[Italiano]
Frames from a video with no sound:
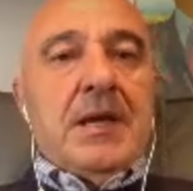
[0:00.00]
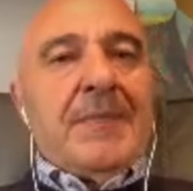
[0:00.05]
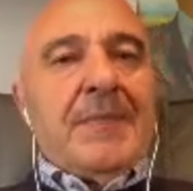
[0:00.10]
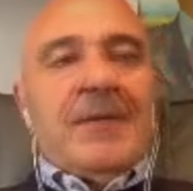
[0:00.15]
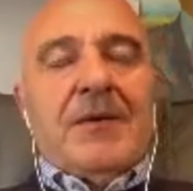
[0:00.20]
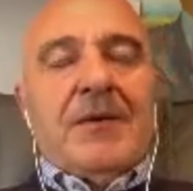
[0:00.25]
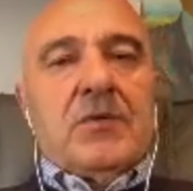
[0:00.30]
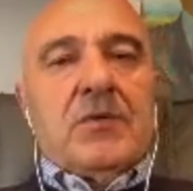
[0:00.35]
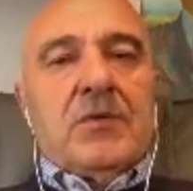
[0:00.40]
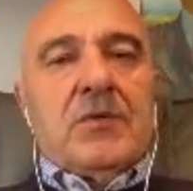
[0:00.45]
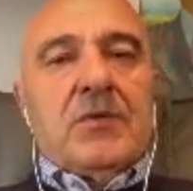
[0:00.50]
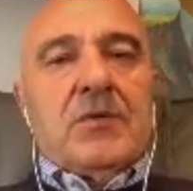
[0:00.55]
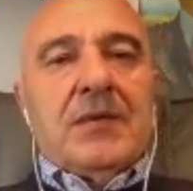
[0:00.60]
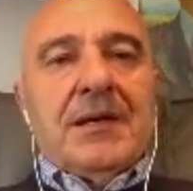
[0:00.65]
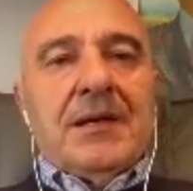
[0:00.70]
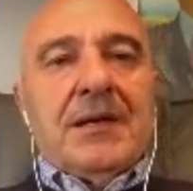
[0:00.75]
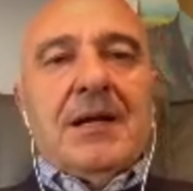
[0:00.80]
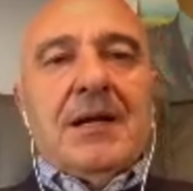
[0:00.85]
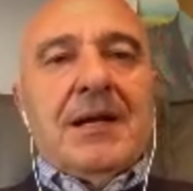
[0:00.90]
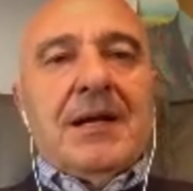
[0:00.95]
Eh, ma
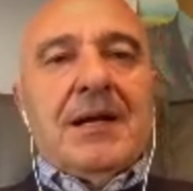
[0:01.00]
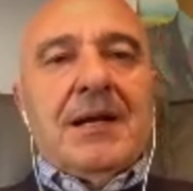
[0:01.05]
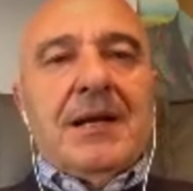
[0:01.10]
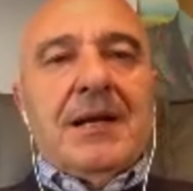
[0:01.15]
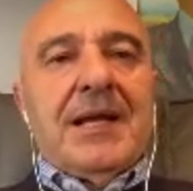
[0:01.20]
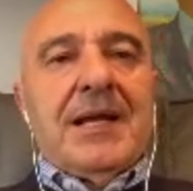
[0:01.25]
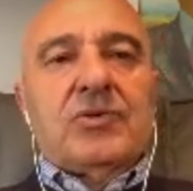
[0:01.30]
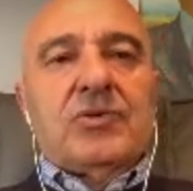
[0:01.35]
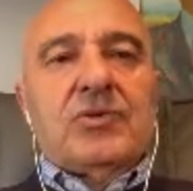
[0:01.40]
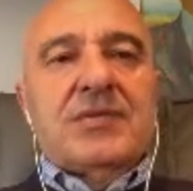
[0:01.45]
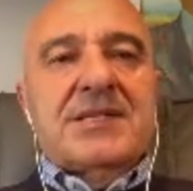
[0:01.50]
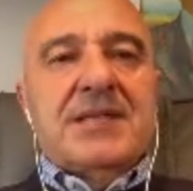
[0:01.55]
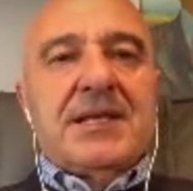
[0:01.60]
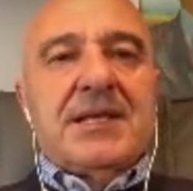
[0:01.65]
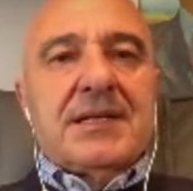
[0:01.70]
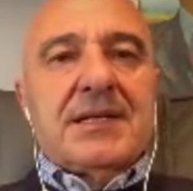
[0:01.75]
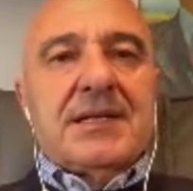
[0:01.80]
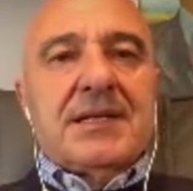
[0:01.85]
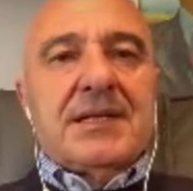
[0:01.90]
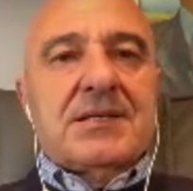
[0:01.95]
guarda, le
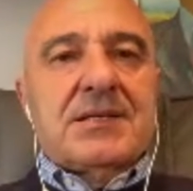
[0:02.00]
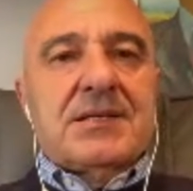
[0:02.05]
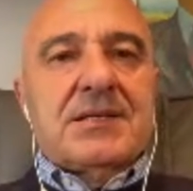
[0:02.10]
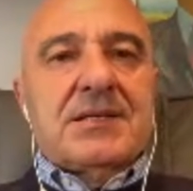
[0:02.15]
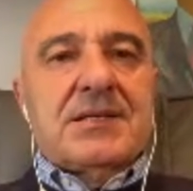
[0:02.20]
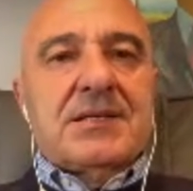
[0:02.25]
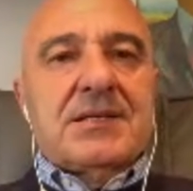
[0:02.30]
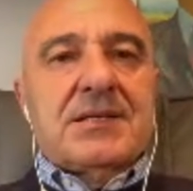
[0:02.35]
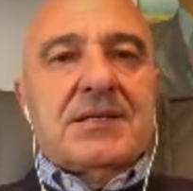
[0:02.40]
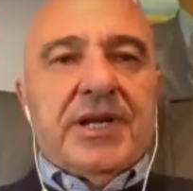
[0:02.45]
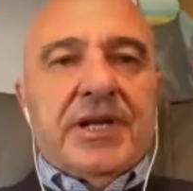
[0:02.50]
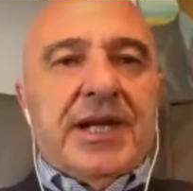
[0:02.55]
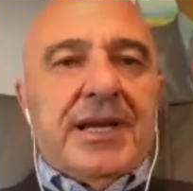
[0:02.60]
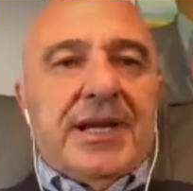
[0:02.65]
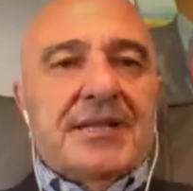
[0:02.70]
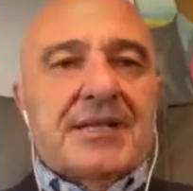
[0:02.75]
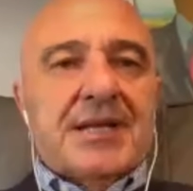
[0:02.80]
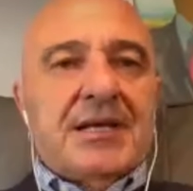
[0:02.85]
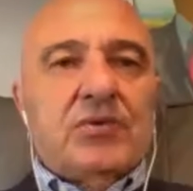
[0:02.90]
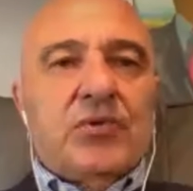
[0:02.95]
considerazioni che
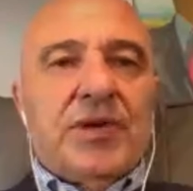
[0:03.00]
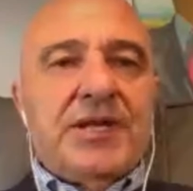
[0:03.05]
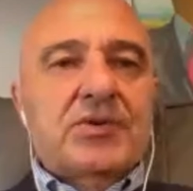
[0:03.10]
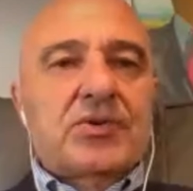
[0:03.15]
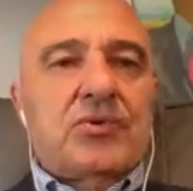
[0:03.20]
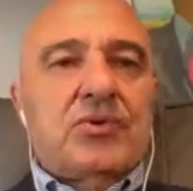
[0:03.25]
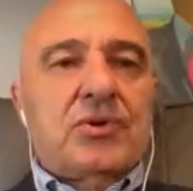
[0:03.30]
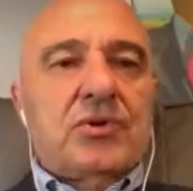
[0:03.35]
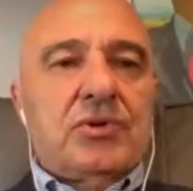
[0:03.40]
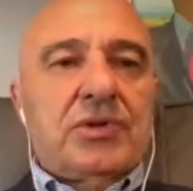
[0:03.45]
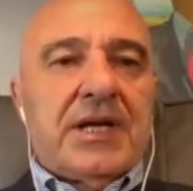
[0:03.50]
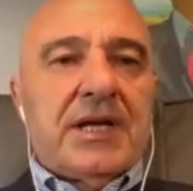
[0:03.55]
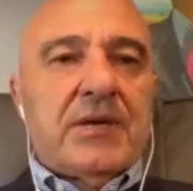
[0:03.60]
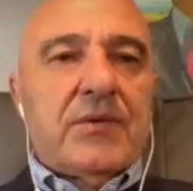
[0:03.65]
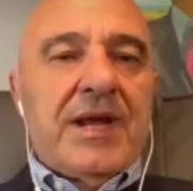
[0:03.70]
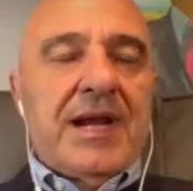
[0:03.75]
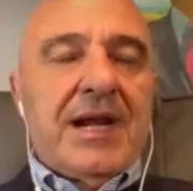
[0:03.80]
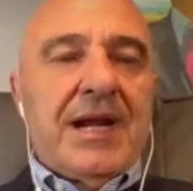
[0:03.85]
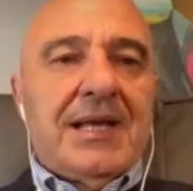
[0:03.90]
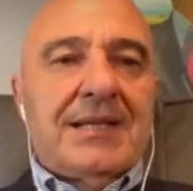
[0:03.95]
scaturiscono da
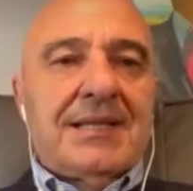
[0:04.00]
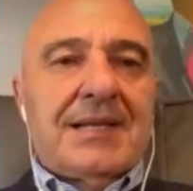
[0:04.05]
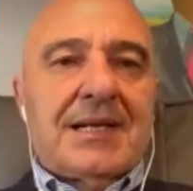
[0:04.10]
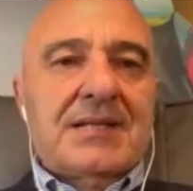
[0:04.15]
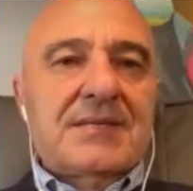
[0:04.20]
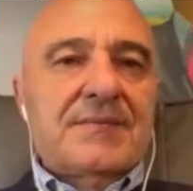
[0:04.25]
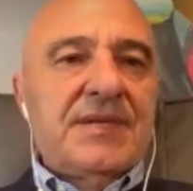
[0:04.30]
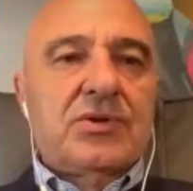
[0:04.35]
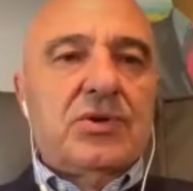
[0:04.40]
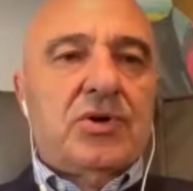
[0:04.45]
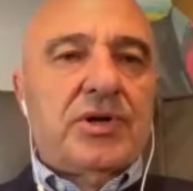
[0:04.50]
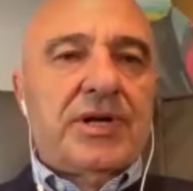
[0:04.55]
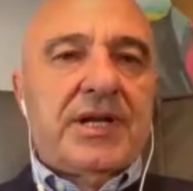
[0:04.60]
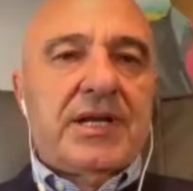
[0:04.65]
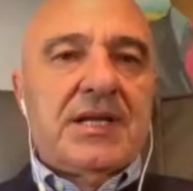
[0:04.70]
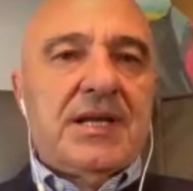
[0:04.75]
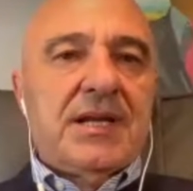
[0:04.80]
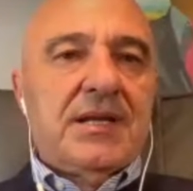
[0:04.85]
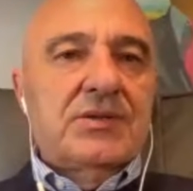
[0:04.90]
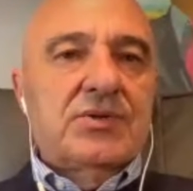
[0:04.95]
quella
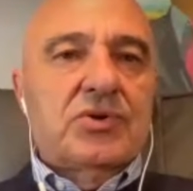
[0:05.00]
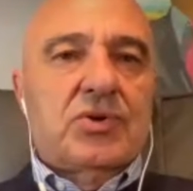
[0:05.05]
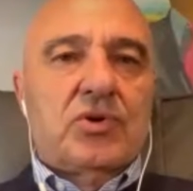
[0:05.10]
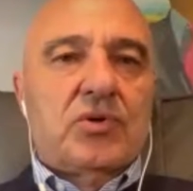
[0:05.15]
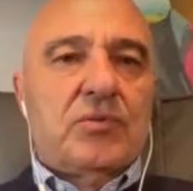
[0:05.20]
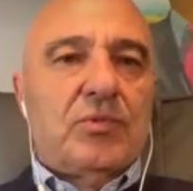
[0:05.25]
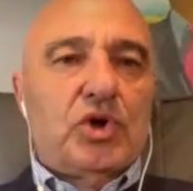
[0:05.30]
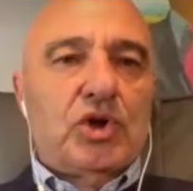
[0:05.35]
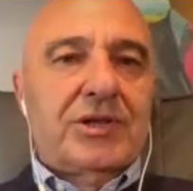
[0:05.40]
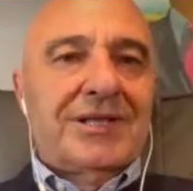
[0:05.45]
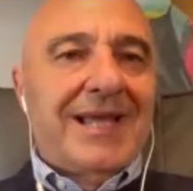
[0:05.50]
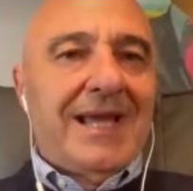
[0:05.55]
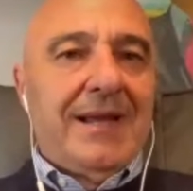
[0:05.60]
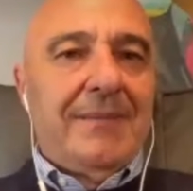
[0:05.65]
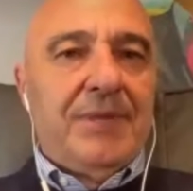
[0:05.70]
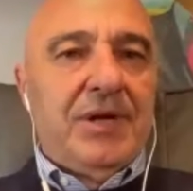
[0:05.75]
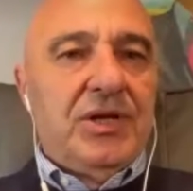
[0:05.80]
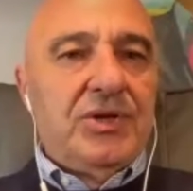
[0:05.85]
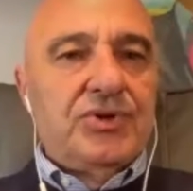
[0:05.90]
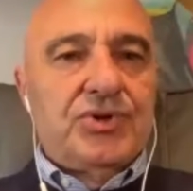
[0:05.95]
trasmissione sono
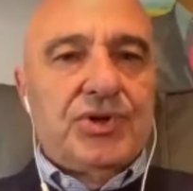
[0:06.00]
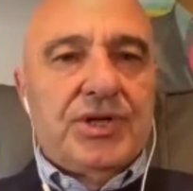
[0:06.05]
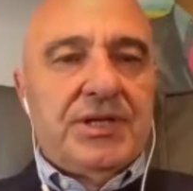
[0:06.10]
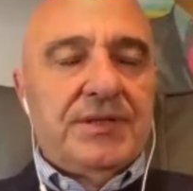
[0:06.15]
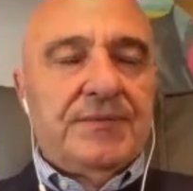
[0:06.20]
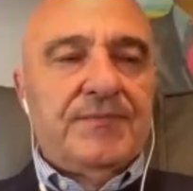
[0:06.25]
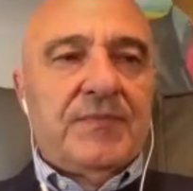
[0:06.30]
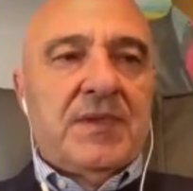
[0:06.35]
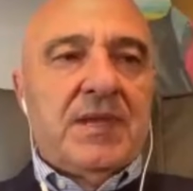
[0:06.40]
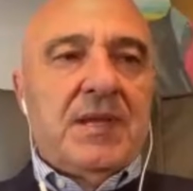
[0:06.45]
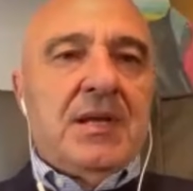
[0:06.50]
molteplici.